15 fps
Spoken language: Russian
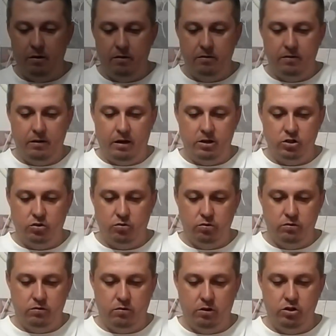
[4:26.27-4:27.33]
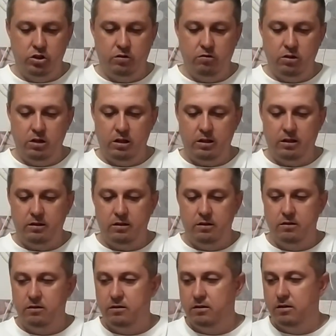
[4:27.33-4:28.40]
мы наш кусочек вот этот
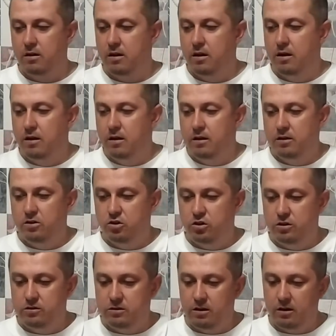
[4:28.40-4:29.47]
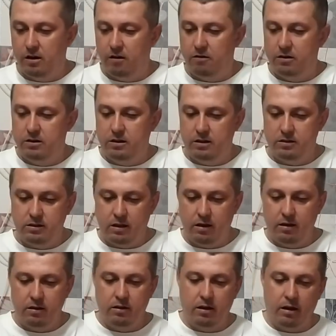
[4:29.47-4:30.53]
чистенького
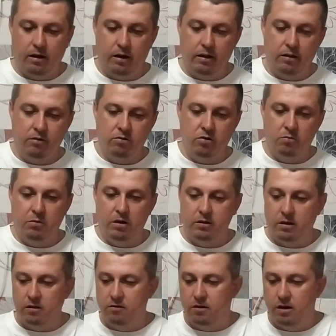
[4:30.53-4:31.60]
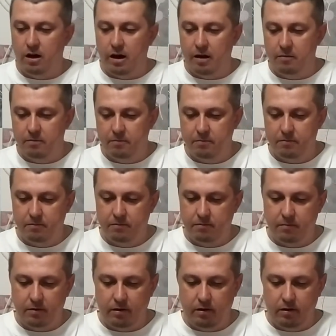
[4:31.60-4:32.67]
теста. Так, это все мы отодвигаем.
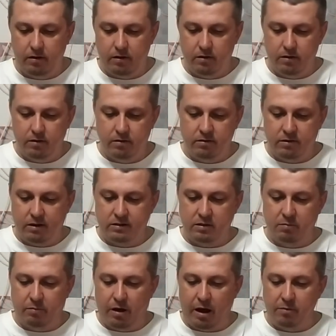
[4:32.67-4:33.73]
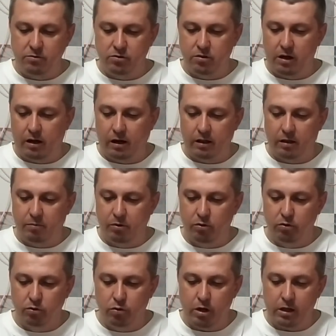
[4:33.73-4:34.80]
И засыпаем сюда
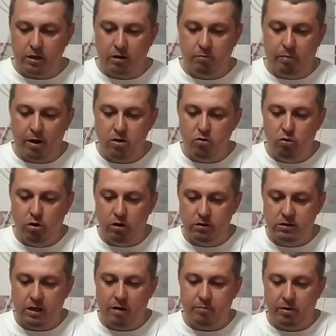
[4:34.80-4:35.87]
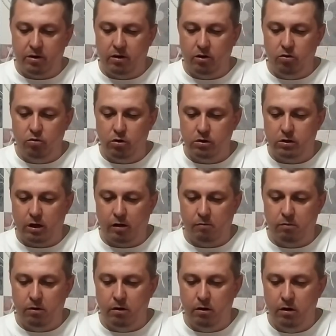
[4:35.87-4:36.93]
коноплю. Ну, я так понюхал, запах идет,
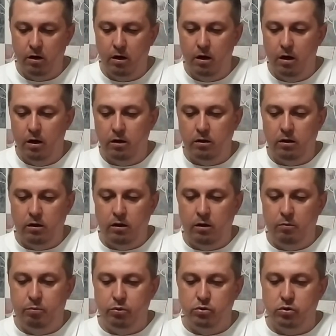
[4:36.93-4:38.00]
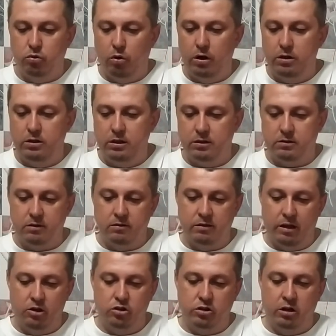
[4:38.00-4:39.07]
как бы не пустое тесто.
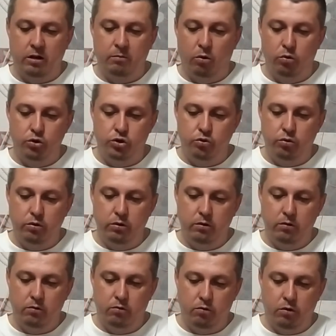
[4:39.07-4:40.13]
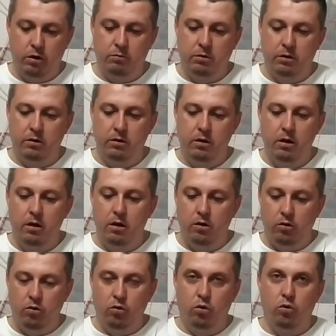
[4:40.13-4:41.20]
Значит, рыба учует. У рыбы
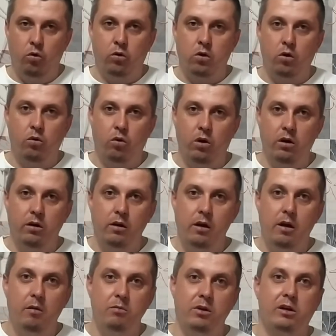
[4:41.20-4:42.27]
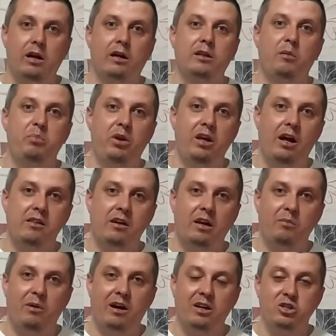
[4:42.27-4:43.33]
нюх ого-го. Мне как-то
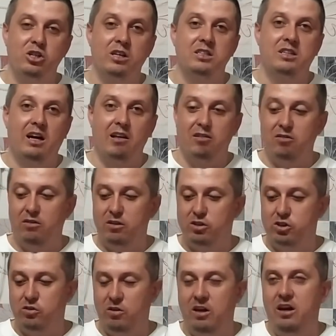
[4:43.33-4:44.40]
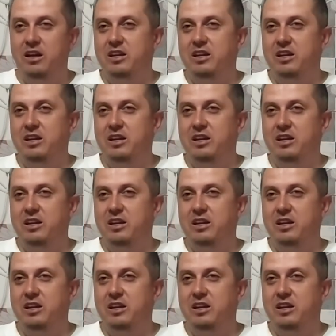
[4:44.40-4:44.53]
приятель Амарыч рассказывал, что,